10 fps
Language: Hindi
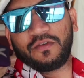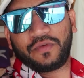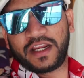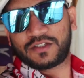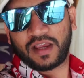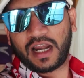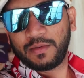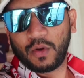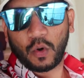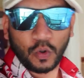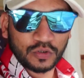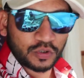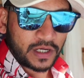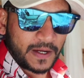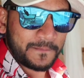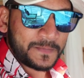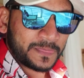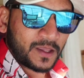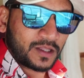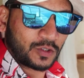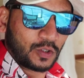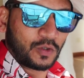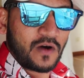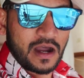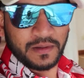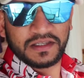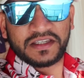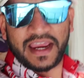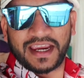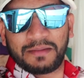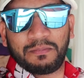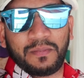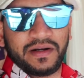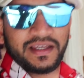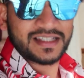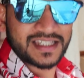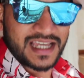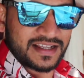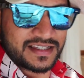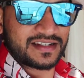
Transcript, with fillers: फ्रेश वगैरह भी हो चुके हैं तो वहाँ पे जाएंगे बढ़िया सा